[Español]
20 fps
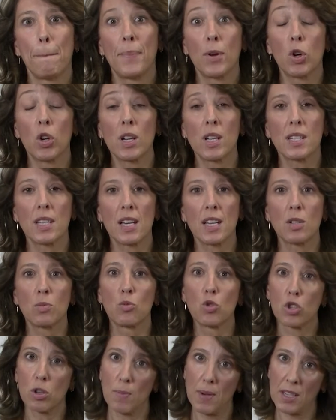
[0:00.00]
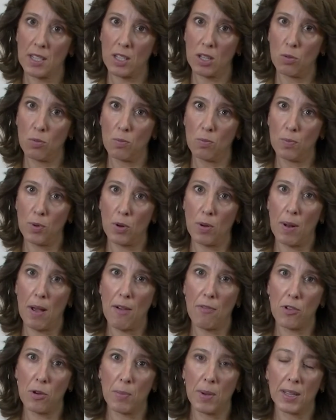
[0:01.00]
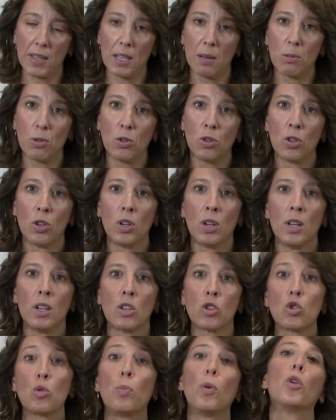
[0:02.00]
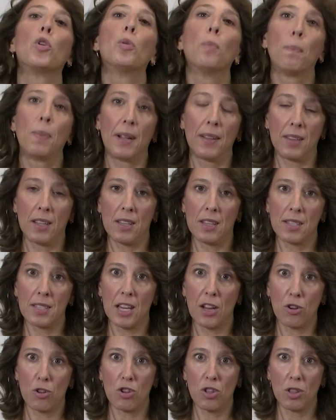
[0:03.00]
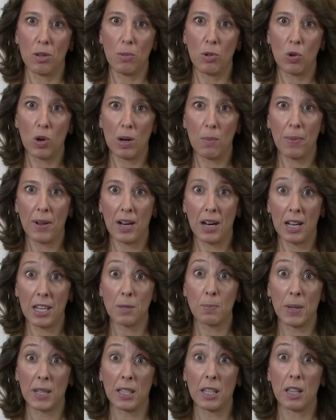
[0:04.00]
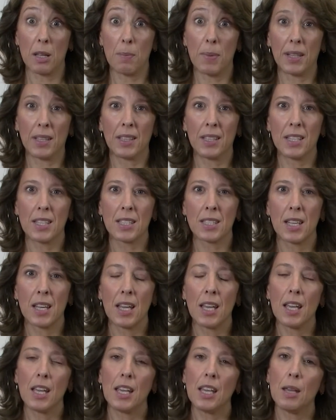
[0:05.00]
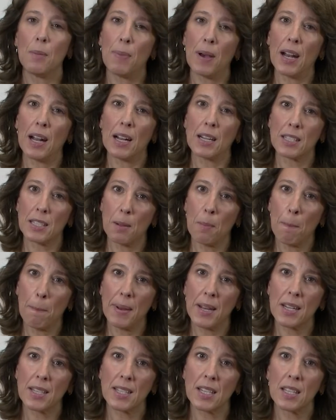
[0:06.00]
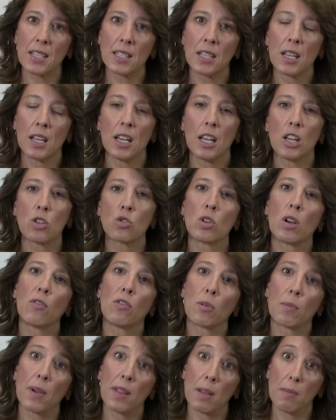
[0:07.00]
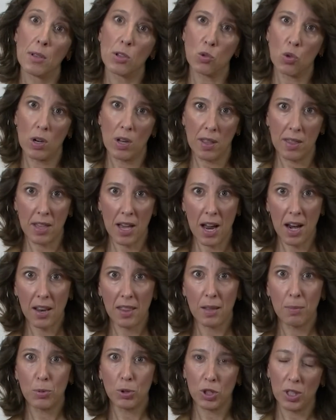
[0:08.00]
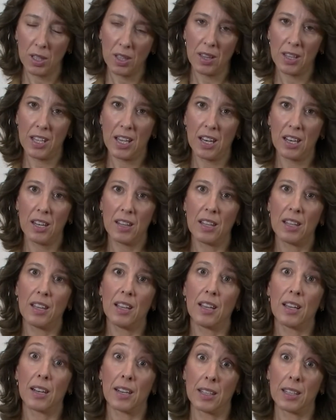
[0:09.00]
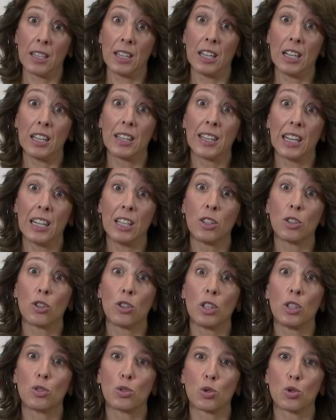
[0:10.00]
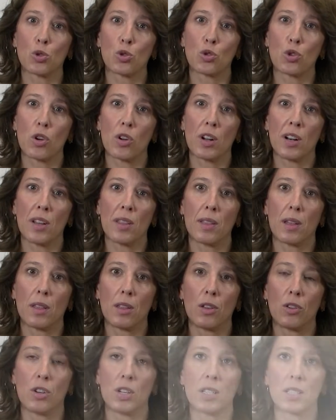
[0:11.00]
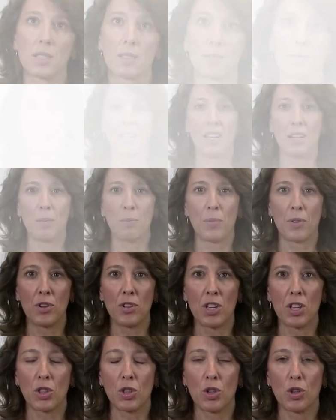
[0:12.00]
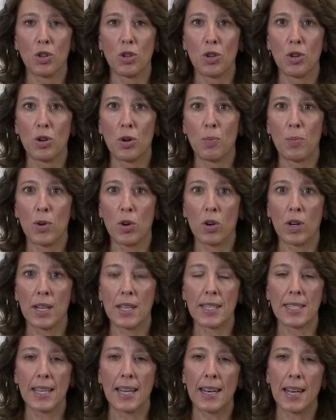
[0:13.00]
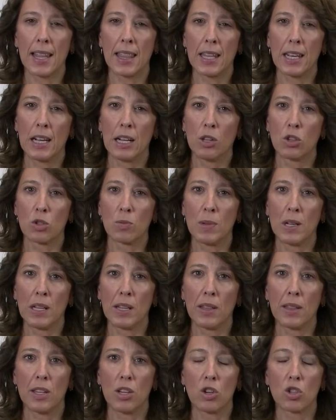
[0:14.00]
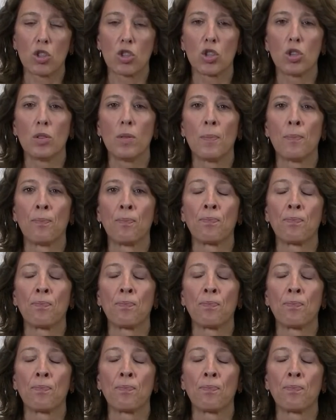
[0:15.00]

Progresa es mucho más que un programa formativo. Supone un plan de desarrollo individual para las participantes y para las empresas es una forma de visualizar, de potenciar y de retener el talento dentro de sus organizaciones. El proyecto Progresa nace en el 2018.